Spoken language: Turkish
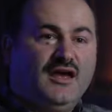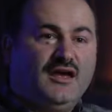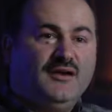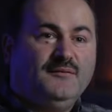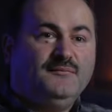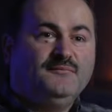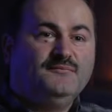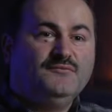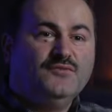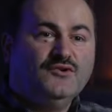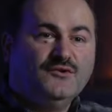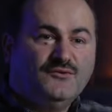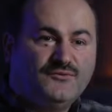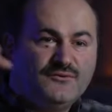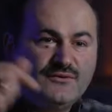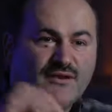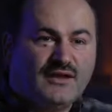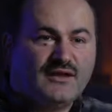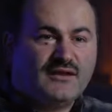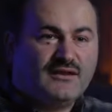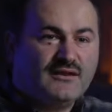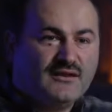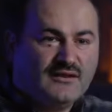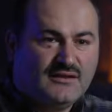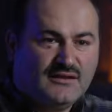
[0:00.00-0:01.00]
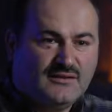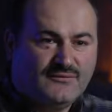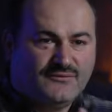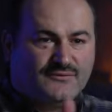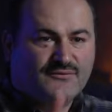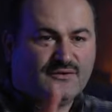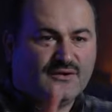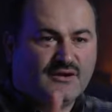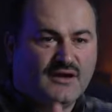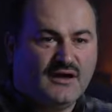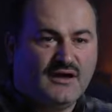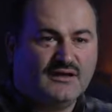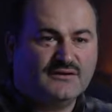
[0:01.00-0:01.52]
hem müfteri,
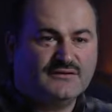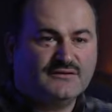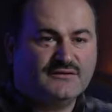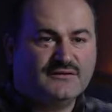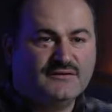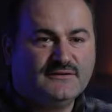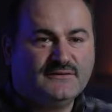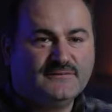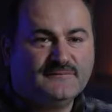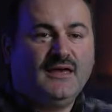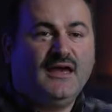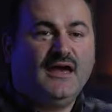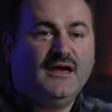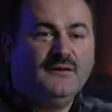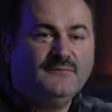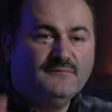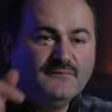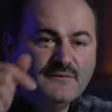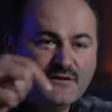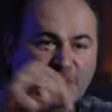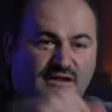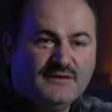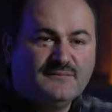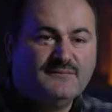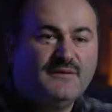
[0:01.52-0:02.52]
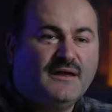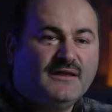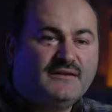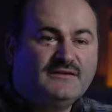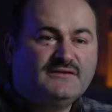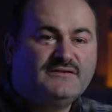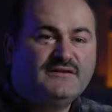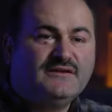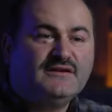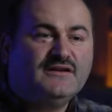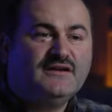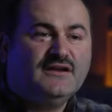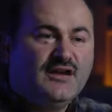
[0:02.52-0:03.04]
iftiracı, hem
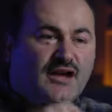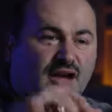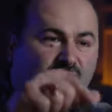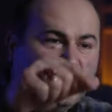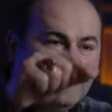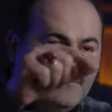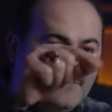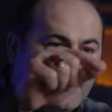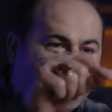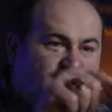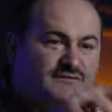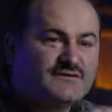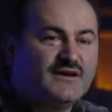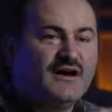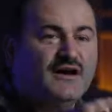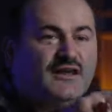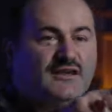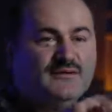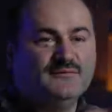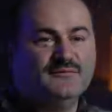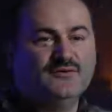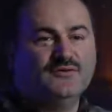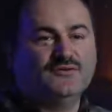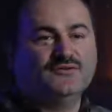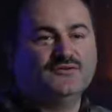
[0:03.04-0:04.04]
gıybetçi hem de zalim